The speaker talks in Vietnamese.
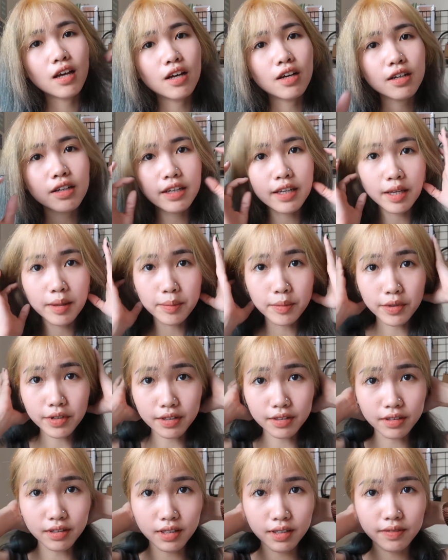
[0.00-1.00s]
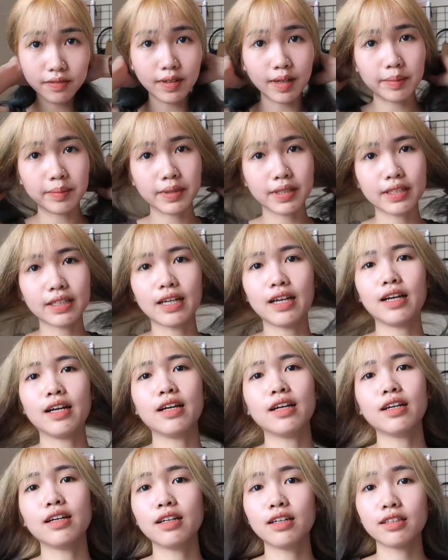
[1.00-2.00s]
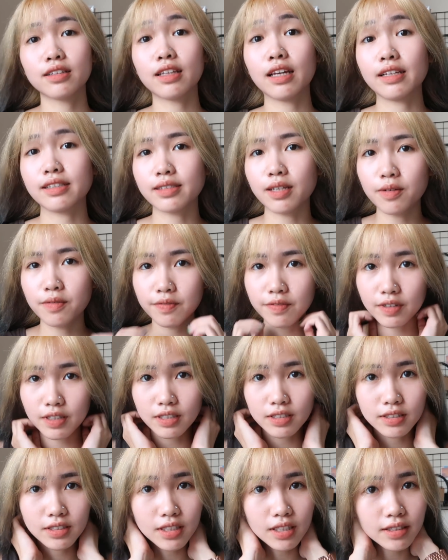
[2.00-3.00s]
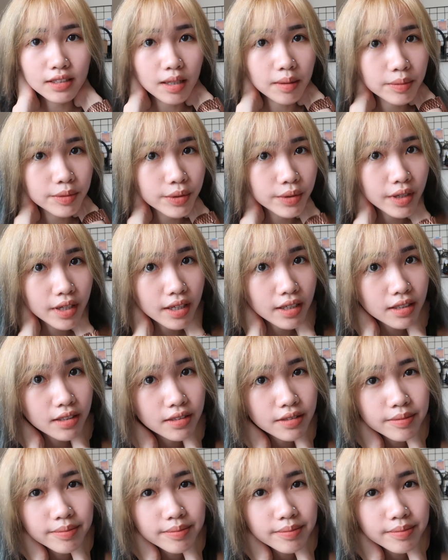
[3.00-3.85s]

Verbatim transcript: Ok mọi người và mình đã tẩy xong phần chân tóc rồi đây